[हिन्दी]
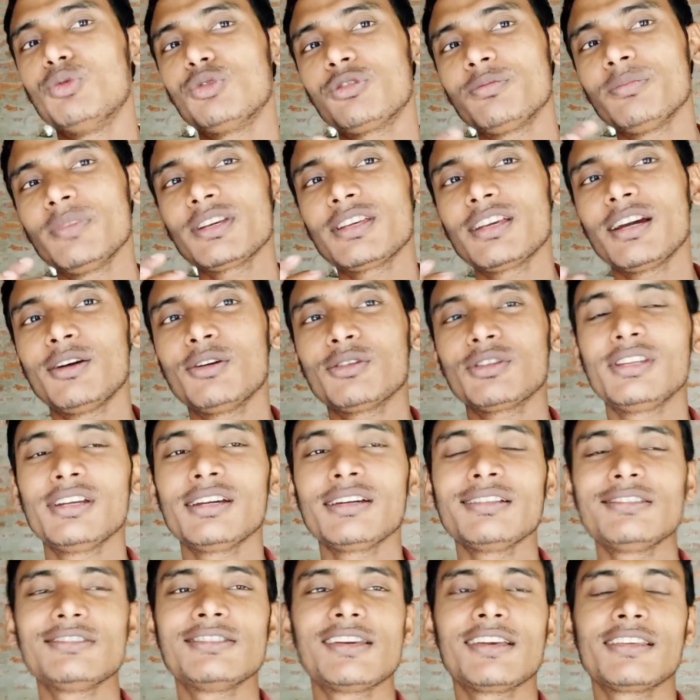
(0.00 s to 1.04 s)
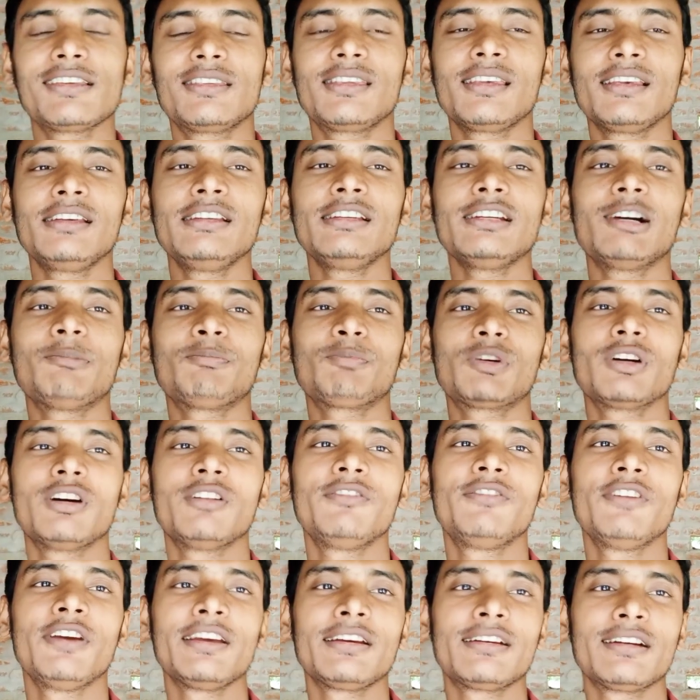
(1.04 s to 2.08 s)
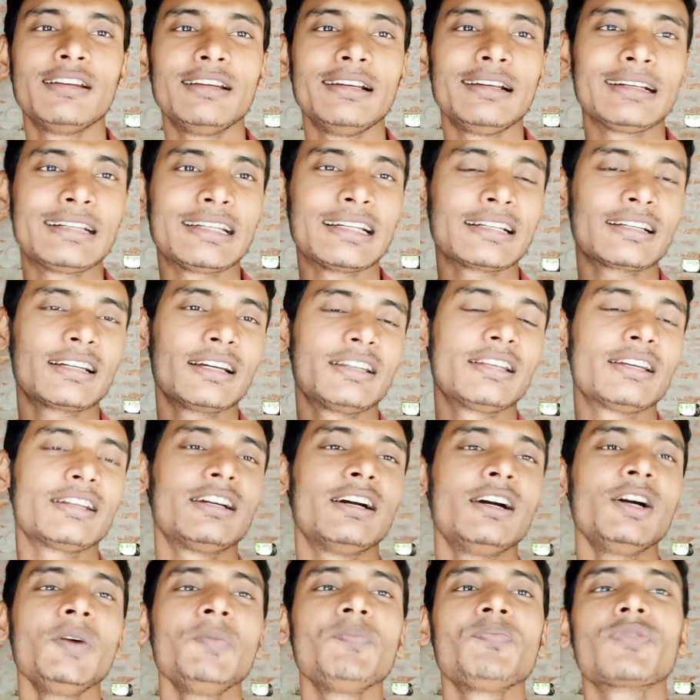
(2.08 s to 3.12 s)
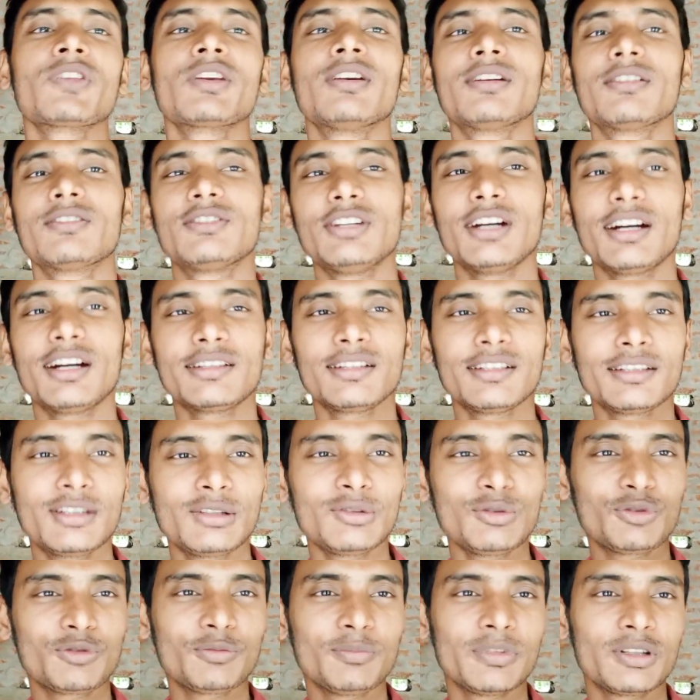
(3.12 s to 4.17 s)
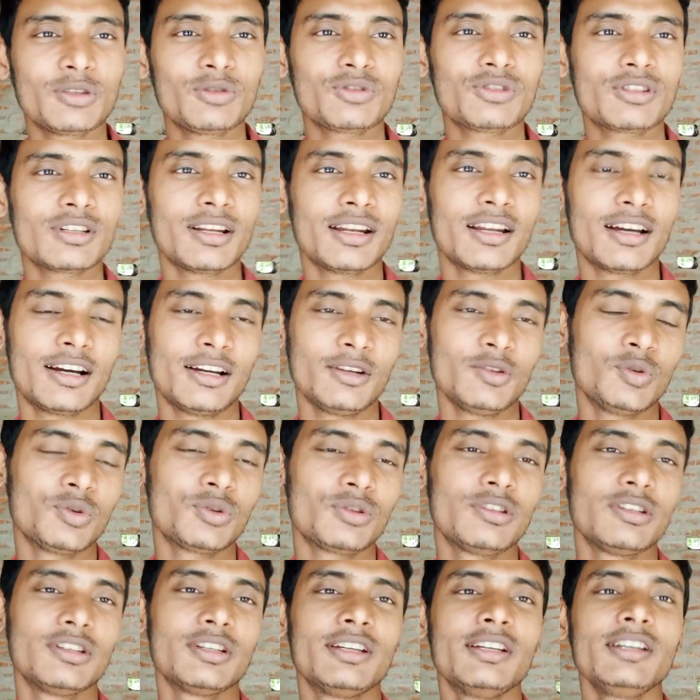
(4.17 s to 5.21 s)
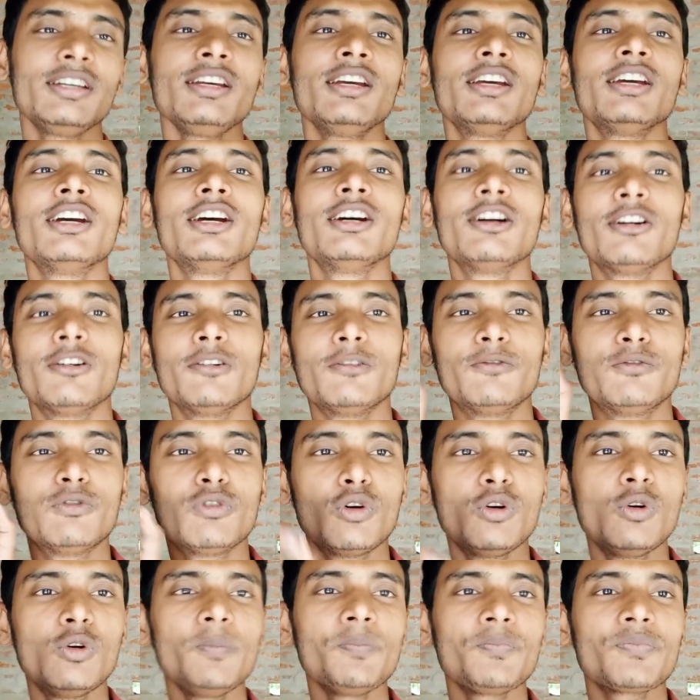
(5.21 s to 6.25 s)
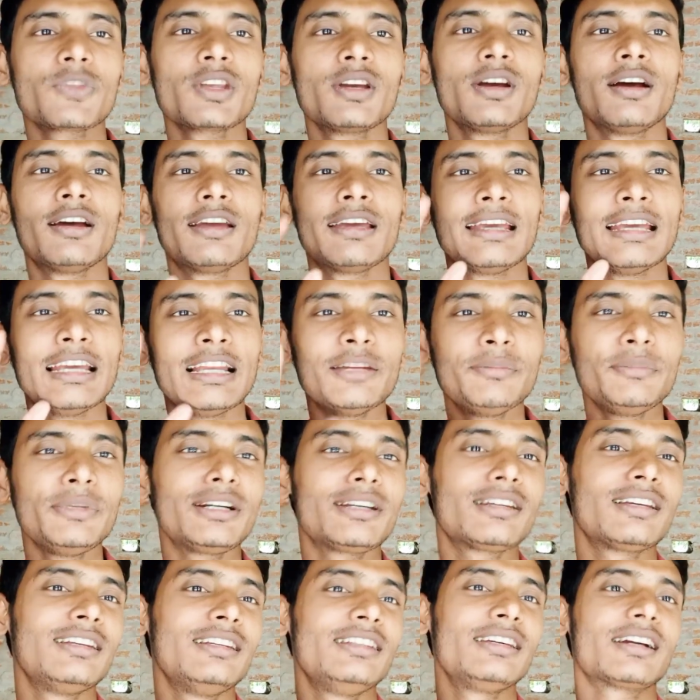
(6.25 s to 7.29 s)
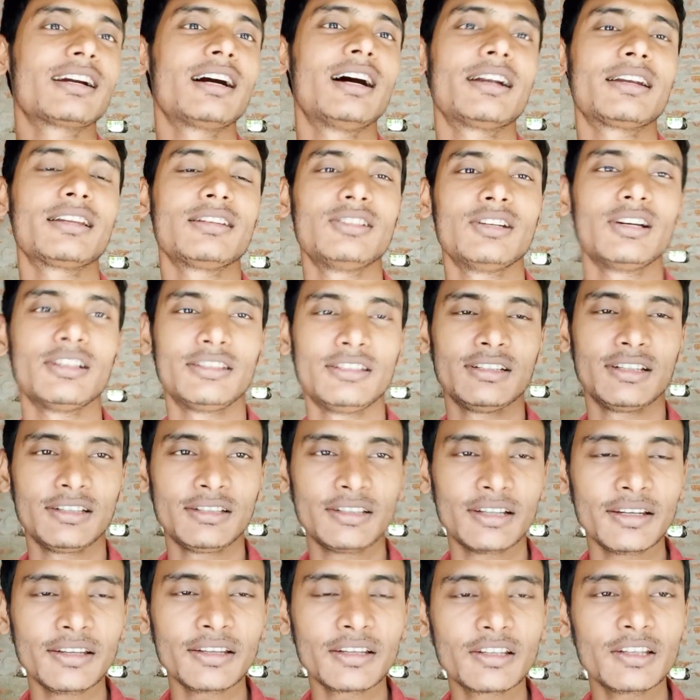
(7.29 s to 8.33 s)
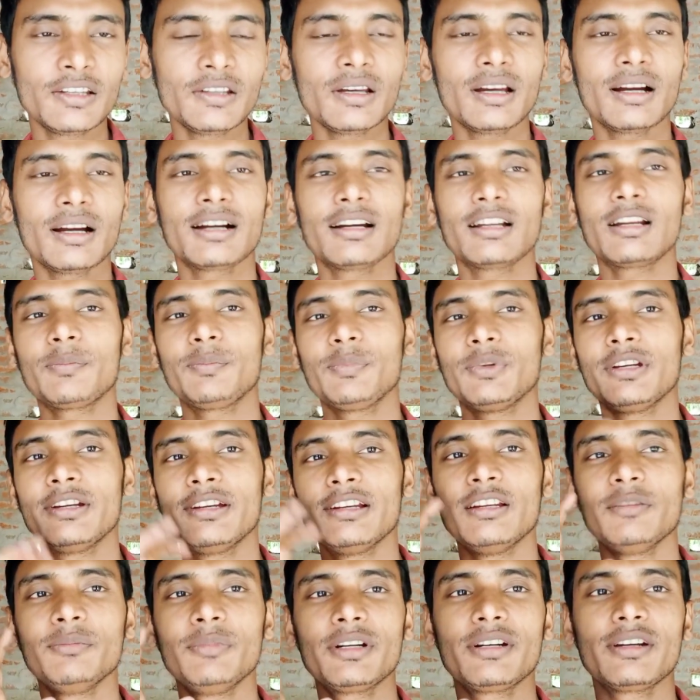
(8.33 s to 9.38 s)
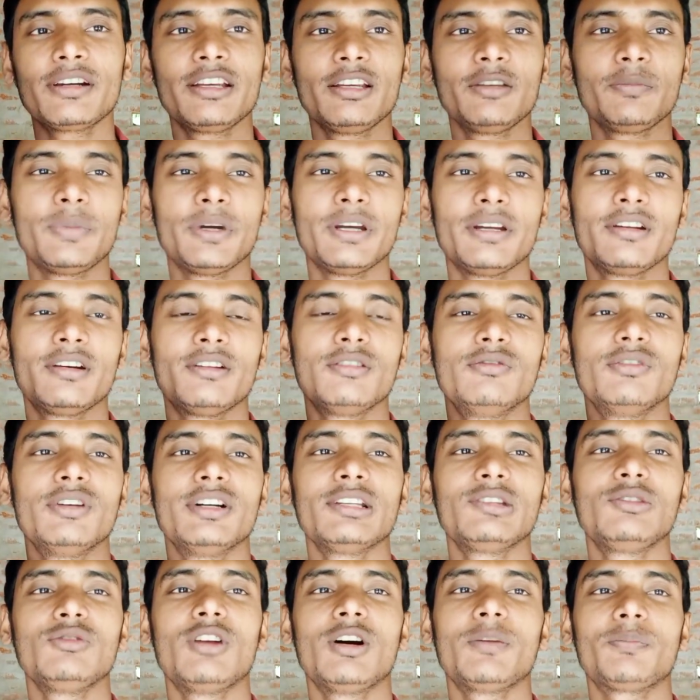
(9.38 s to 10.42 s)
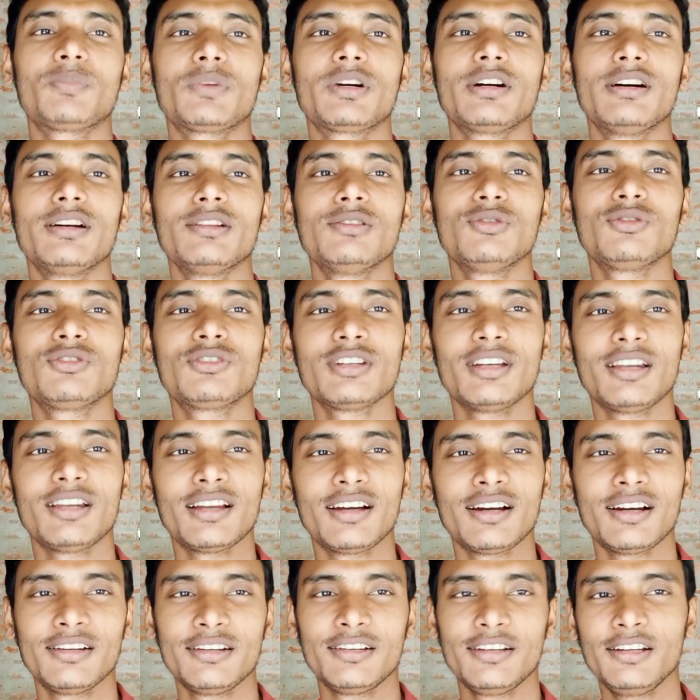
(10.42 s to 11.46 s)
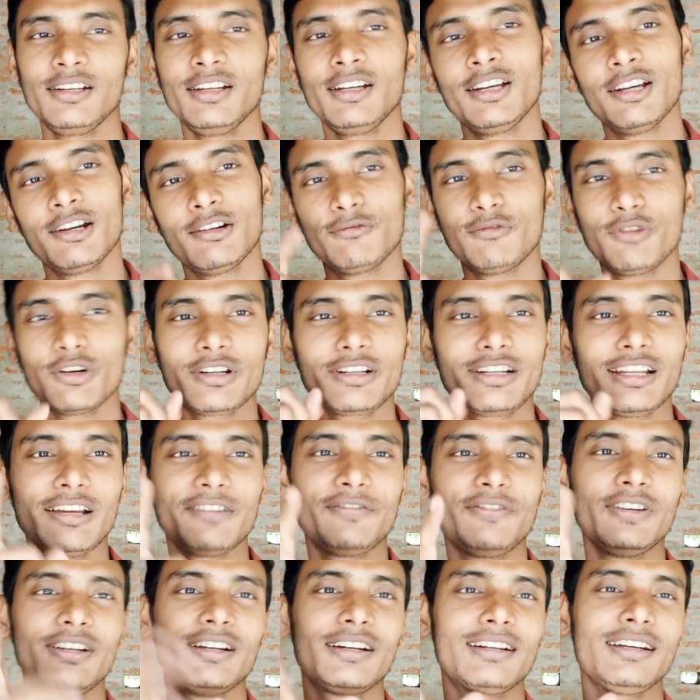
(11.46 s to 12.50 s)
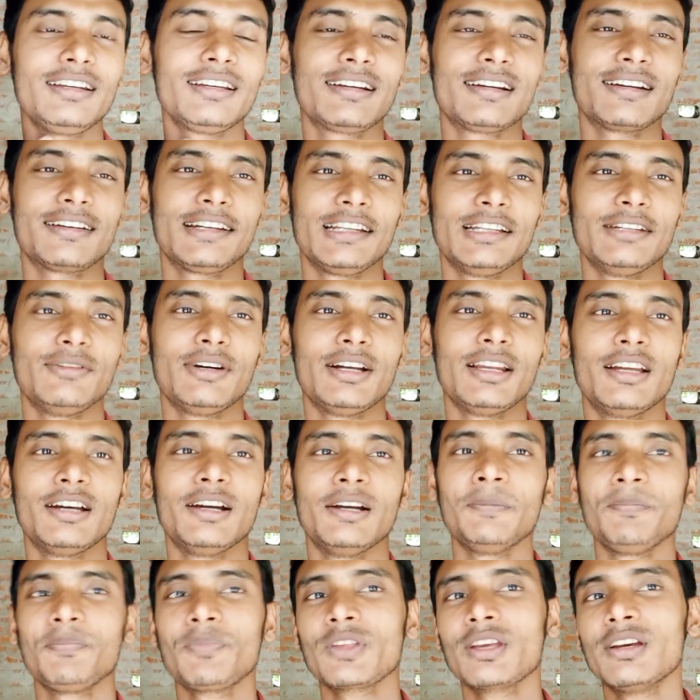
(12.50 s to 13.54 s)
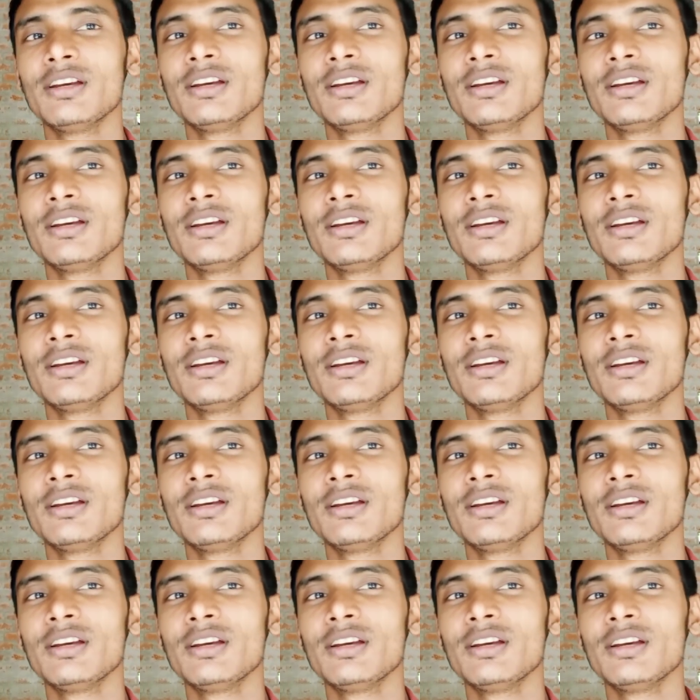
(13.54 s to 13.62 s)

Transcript: उसमें क्या होता है कि जैसे ही आपका व्हीकल इंटर करेगा ज़्यादातर उसमें जो चलान होते हैं वो हेलमेट के लिए काटे जाते हैं यानी कि अगर आपने हेलमेट नहीं पहना हुआ है तो आपका जो चलान है वो डेफिनेटली कटने वाला है